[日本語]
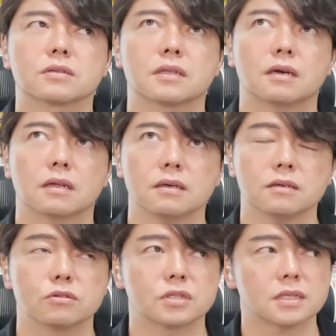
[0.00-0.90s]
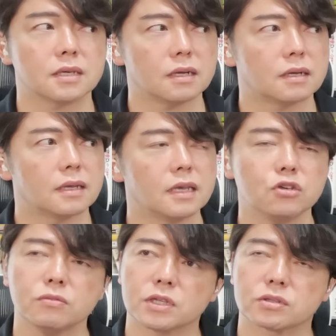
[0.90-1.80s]
だから、2日、
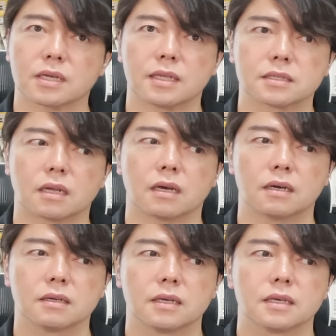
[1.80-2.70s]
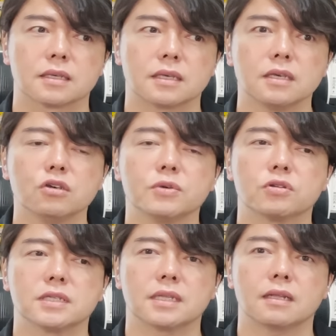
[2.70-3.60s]
営業日で2日ですから、金曜日
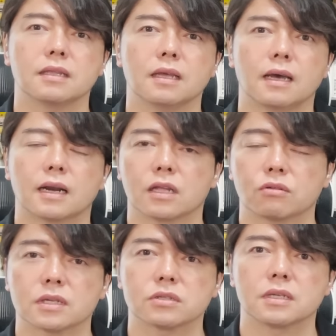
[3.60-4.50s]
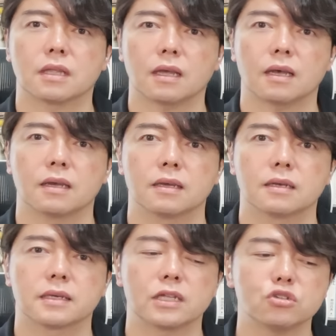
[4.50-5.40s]
の時点でアラートがついて
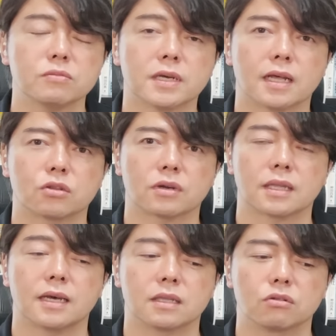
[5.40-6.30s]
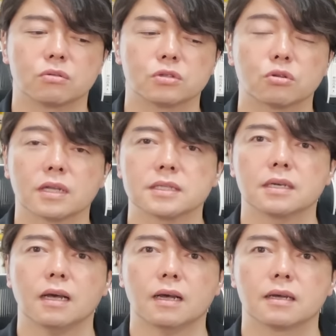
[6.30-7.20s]
月曜日はなんとか耐えてる人た
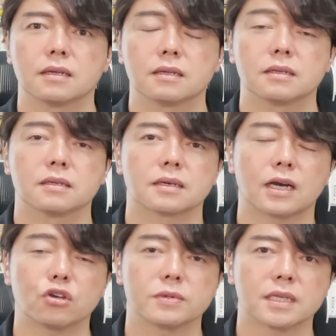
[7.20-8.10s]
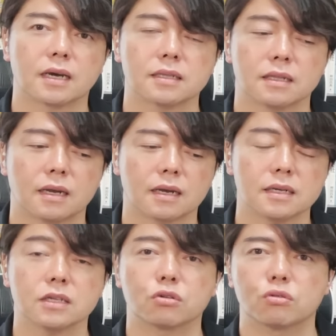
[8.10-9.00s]
ちが火曜日下がった段
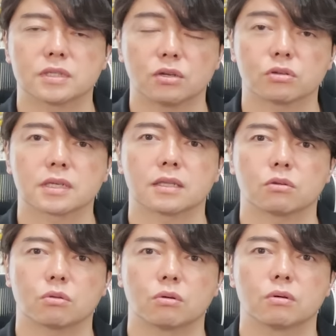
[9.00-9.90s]
階で強制ロスカットと